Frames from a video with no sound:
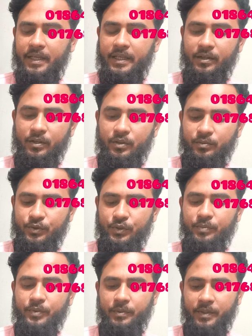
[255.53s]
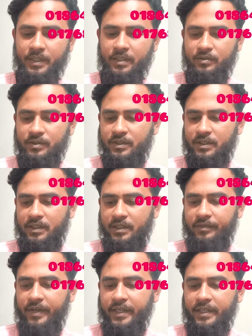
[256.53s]
একই রকম সব তবে এটা হচ্ছে
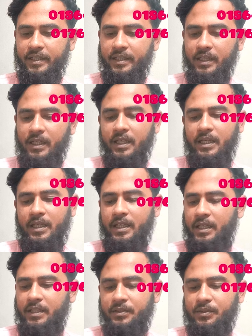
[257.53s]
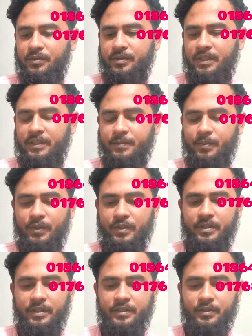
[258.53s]
রাইট হ্যান্ড সিক্স
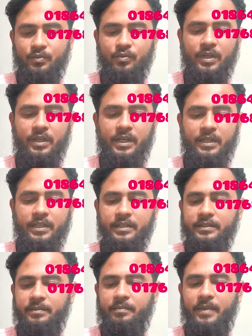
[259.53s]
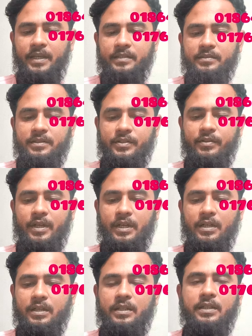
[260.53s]
পয়েন্ট টু ওয়ান আট কেজি ম্যাক্স
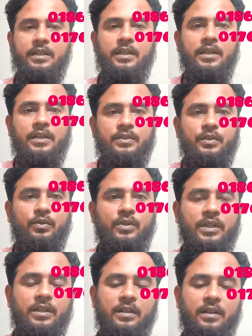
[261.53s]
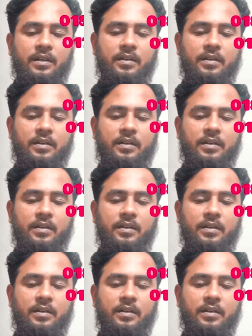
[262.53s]
ট্রাক ওদের